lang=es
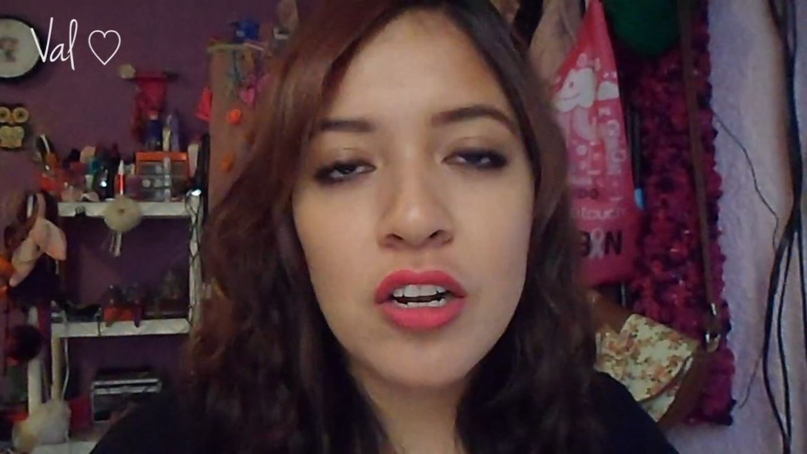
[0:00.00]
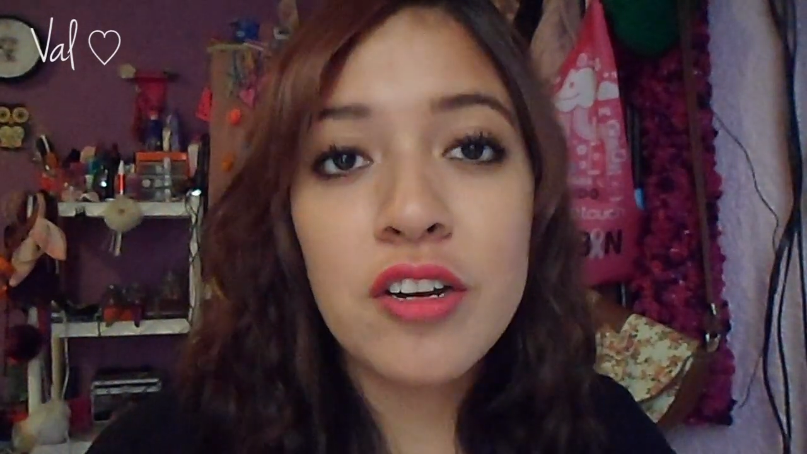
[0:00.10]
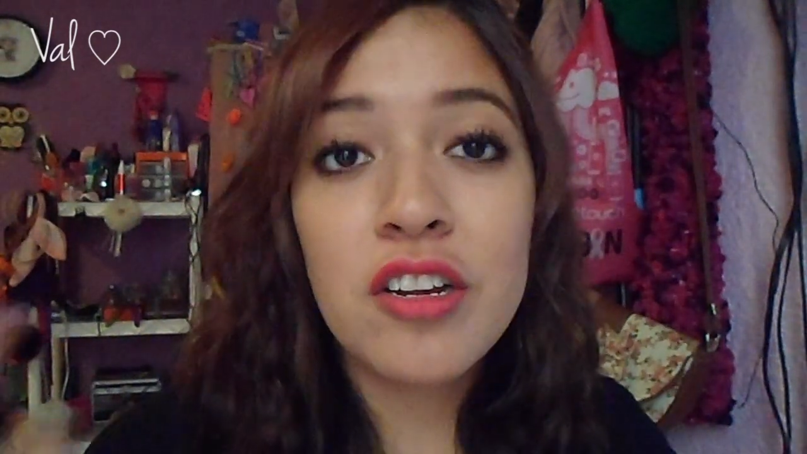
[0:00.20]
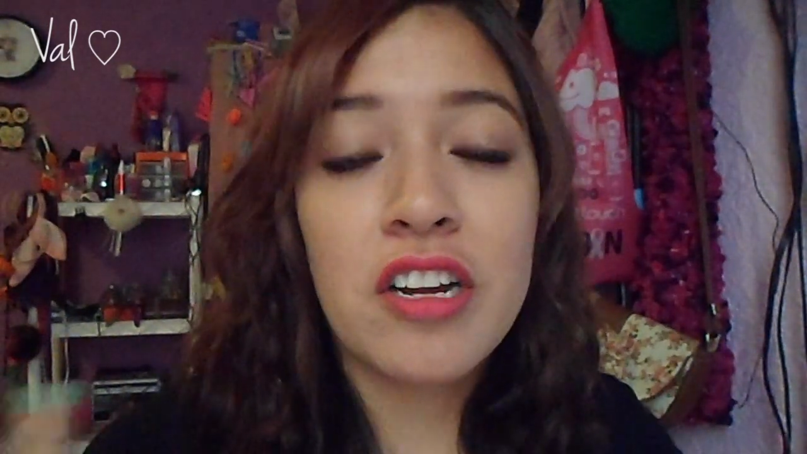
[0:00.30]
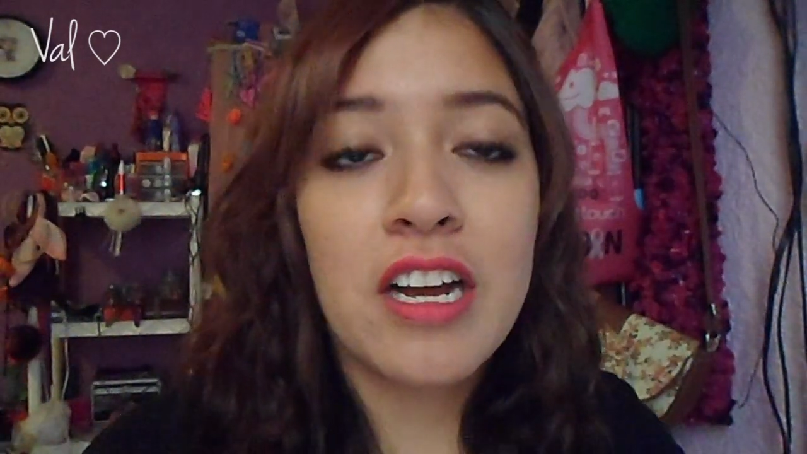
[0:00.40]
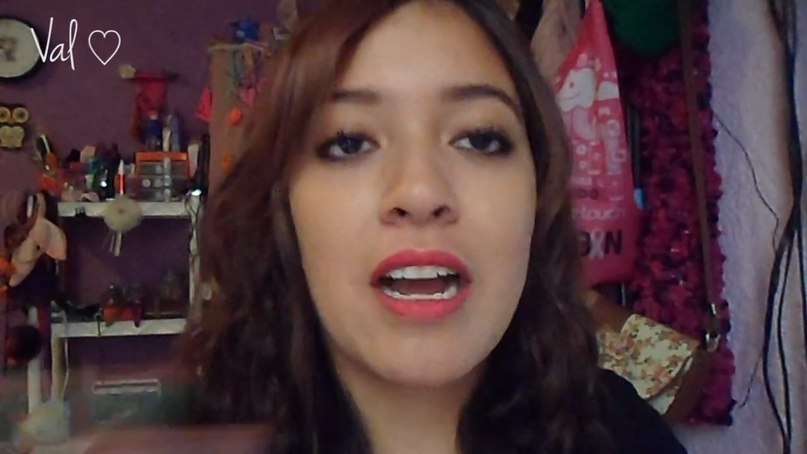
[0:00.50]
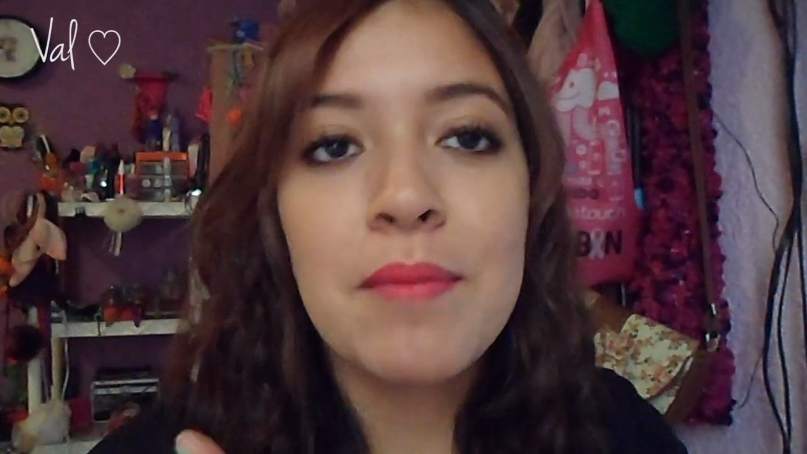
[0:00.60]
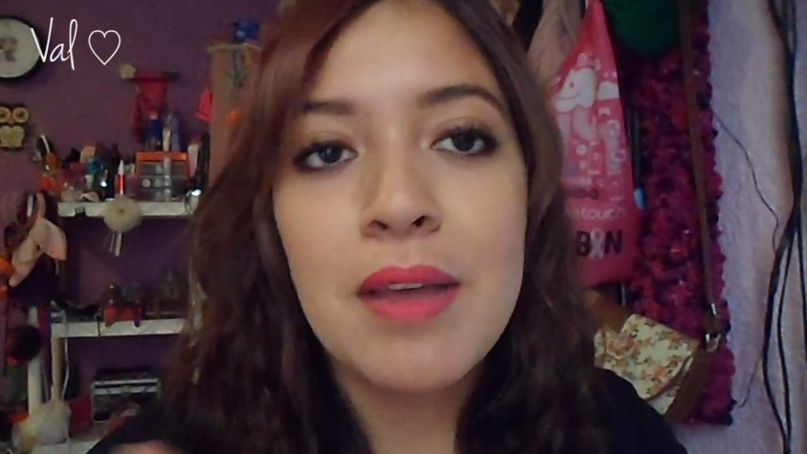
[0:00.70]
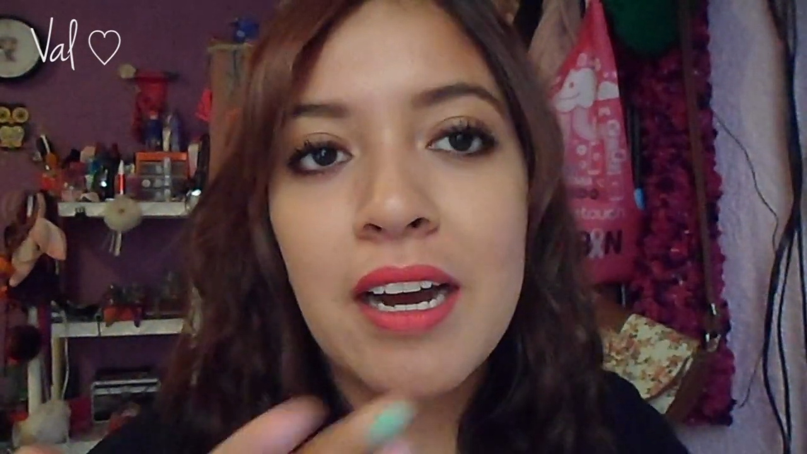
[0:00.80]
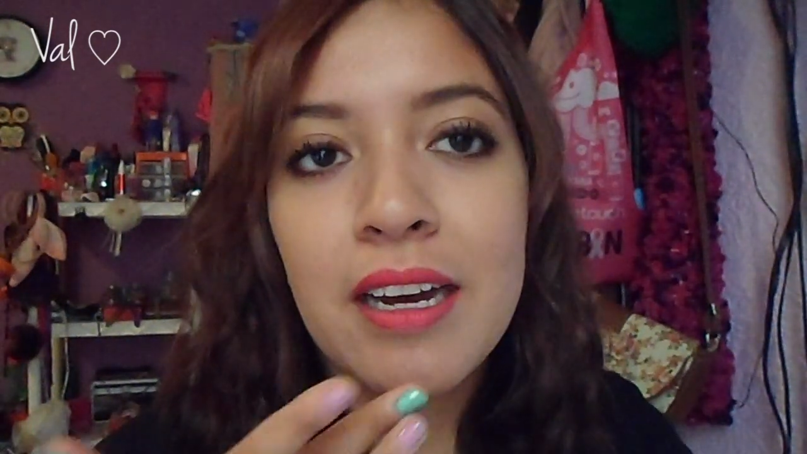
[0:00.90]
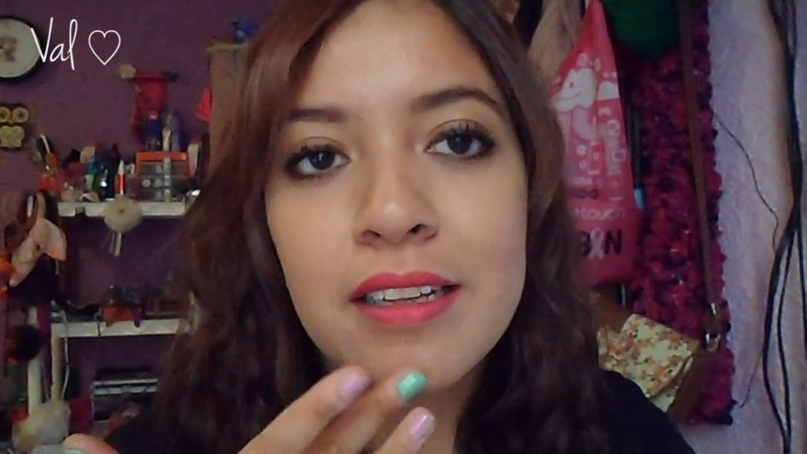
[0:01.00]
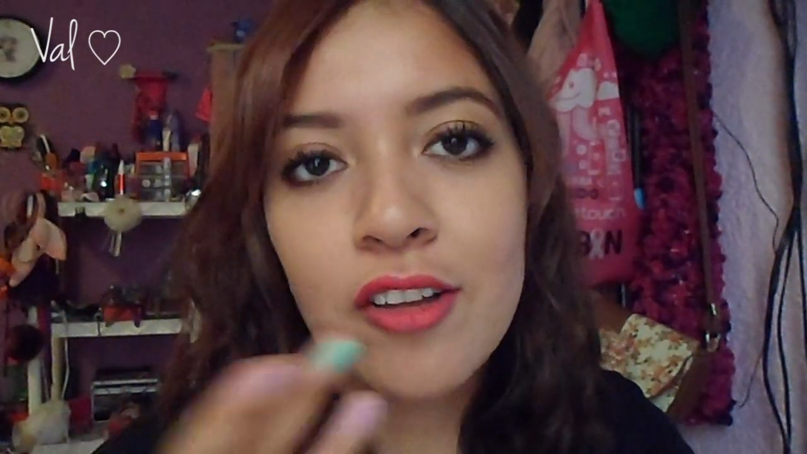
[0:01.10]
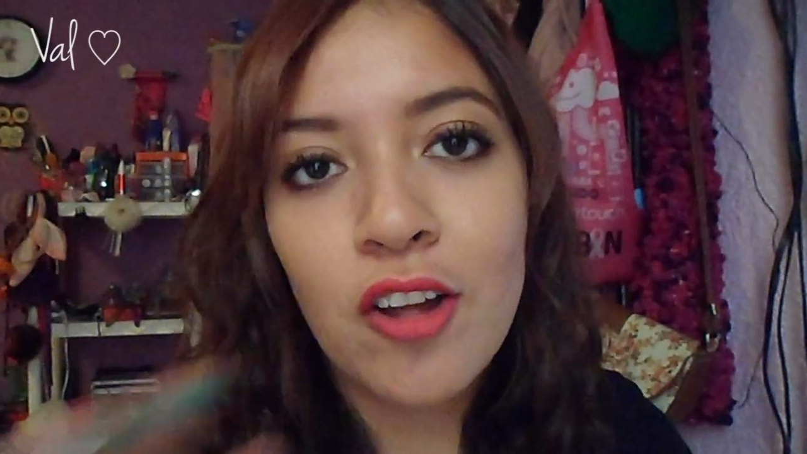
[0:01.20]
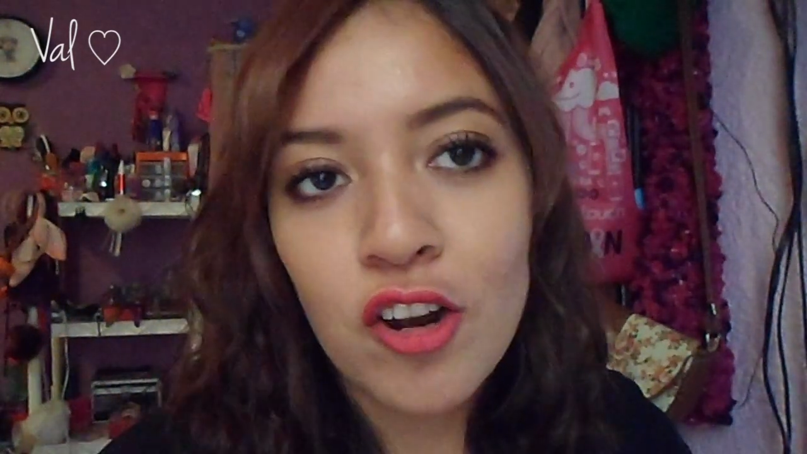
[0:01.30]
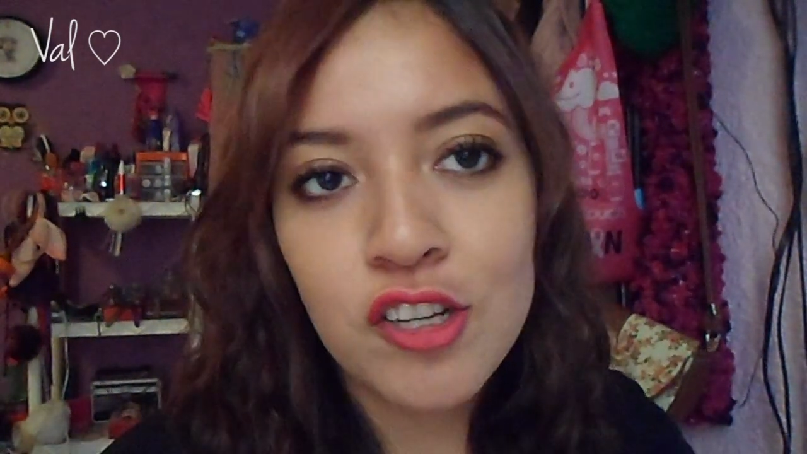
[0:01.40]
lo único que cambia
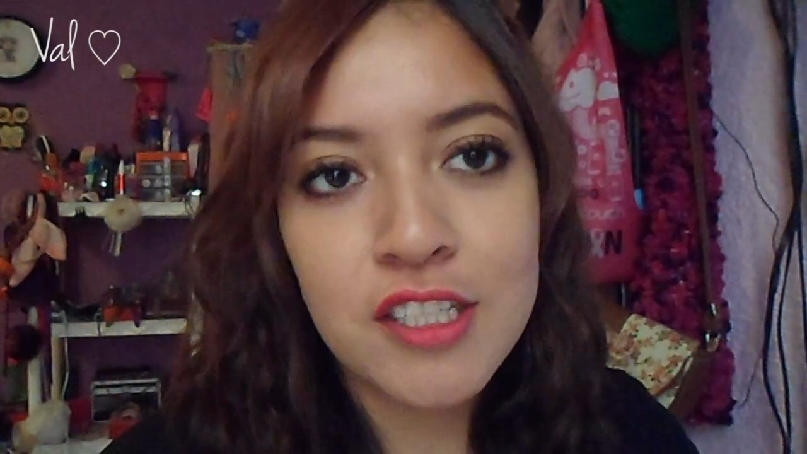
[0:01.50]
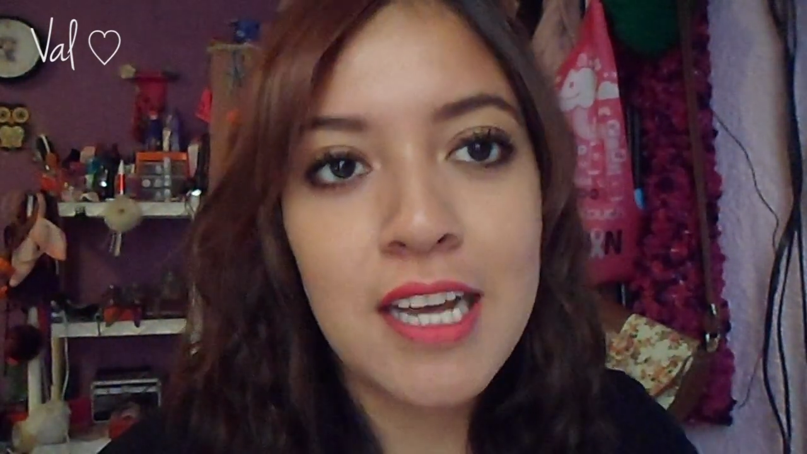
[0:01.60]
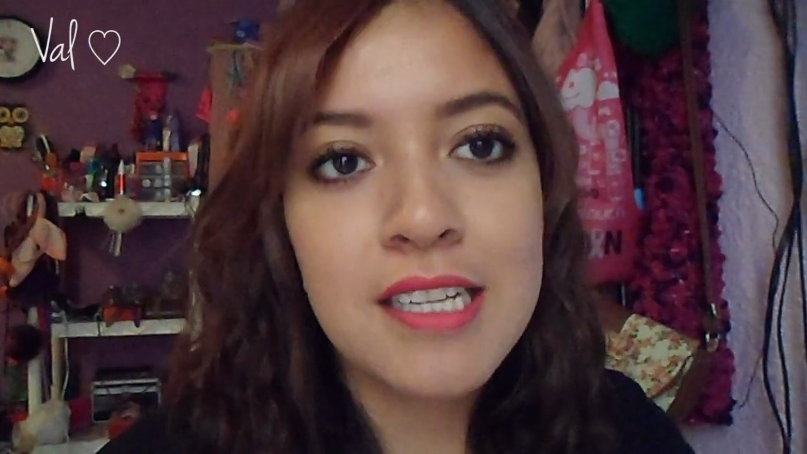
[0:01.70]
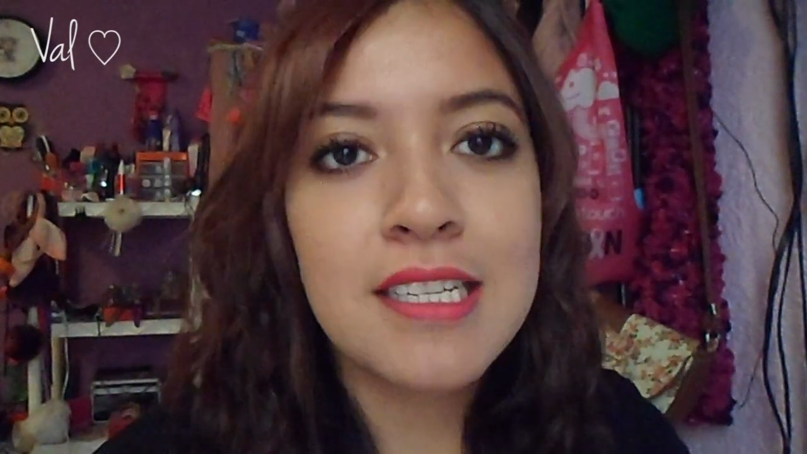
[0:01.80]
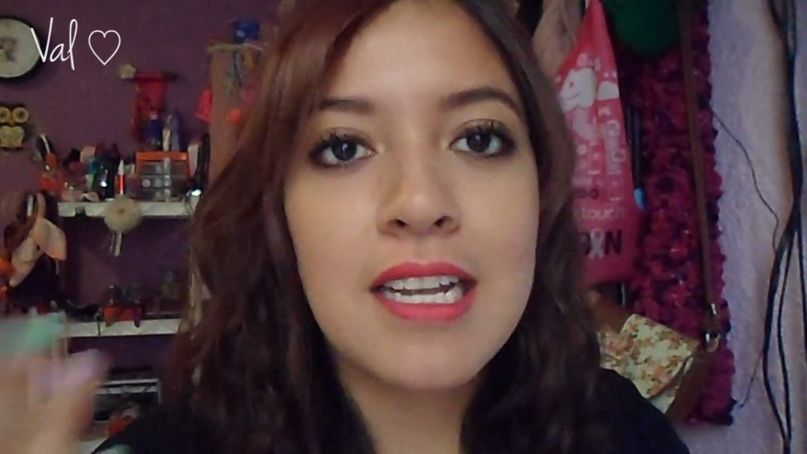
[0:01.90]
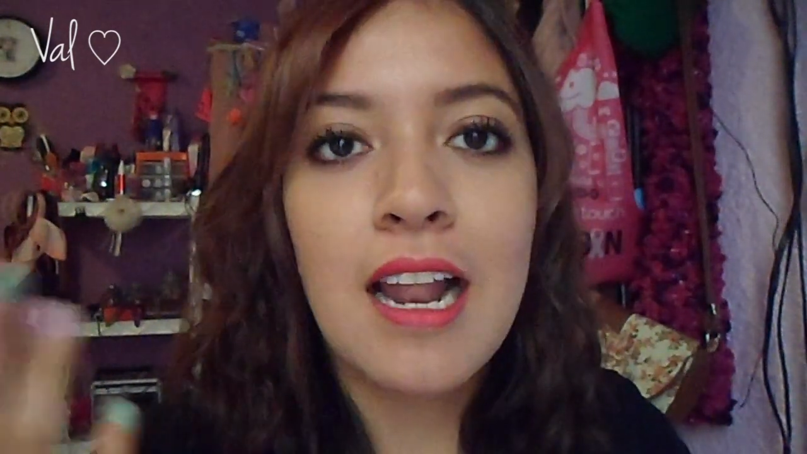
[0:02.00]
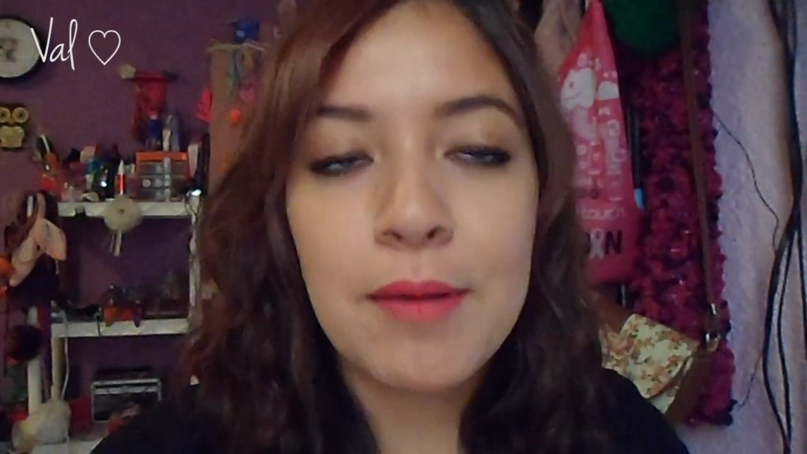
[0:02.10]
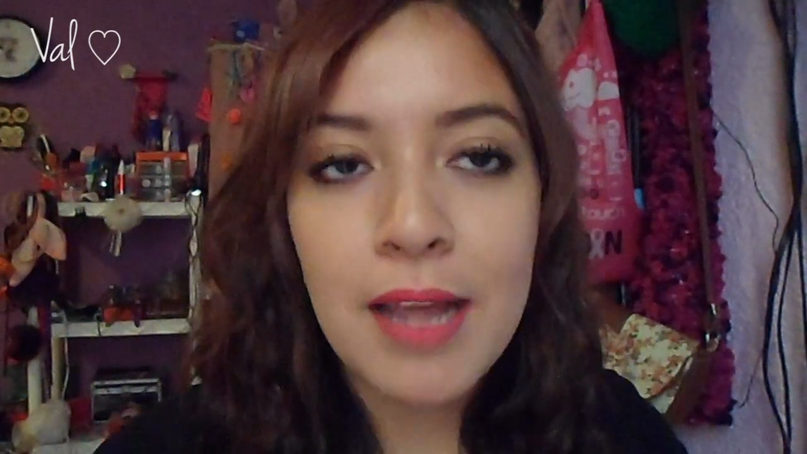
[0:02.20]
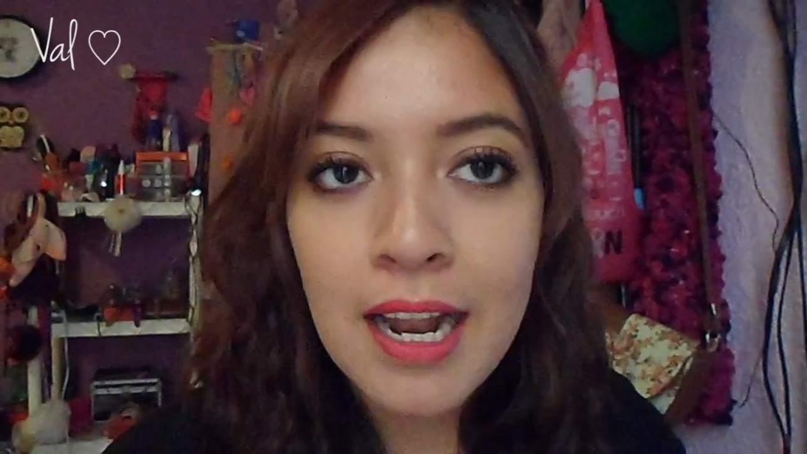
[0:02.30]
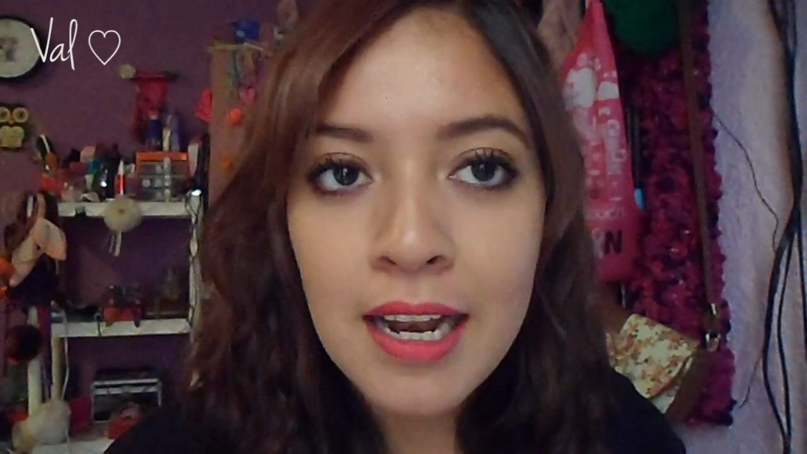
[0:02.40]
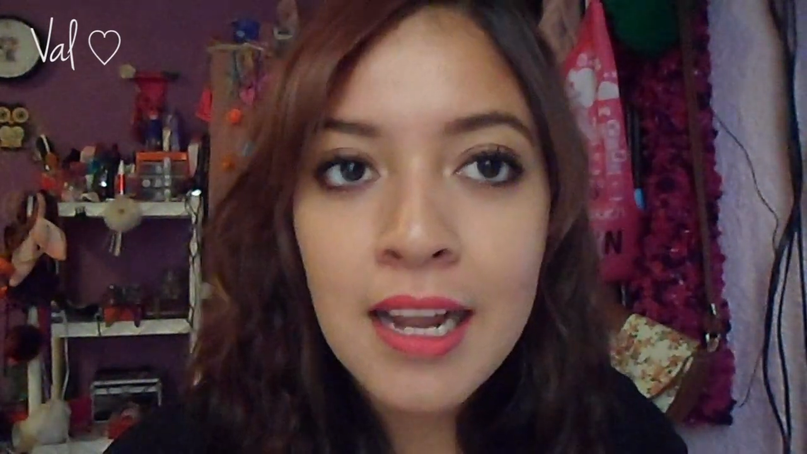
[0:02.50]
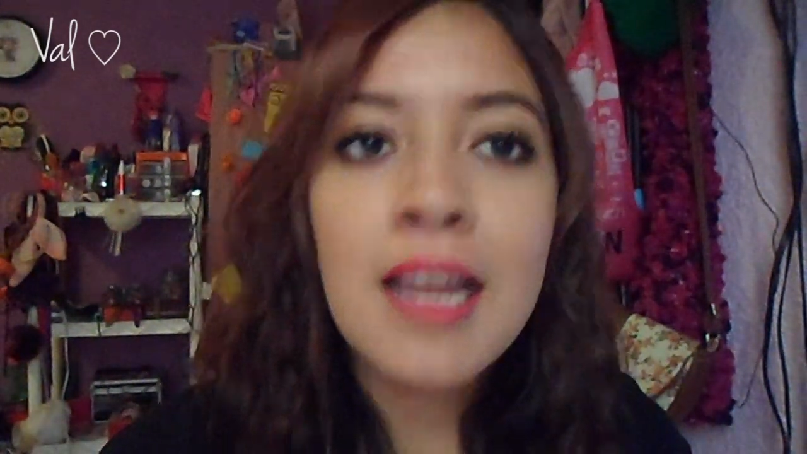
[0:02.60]
todos los días es el labial.